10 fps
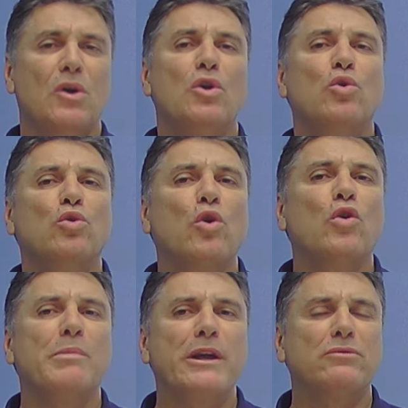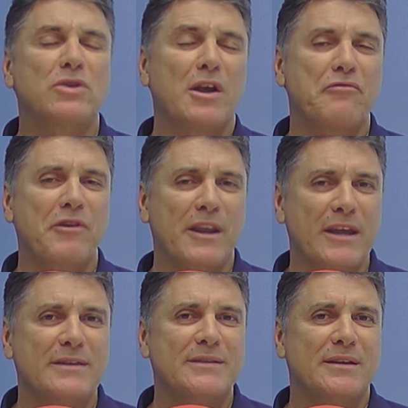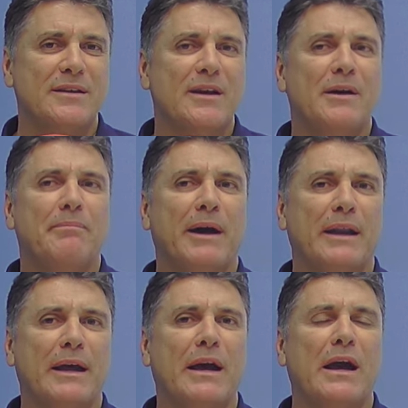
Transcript: No documento de referência, para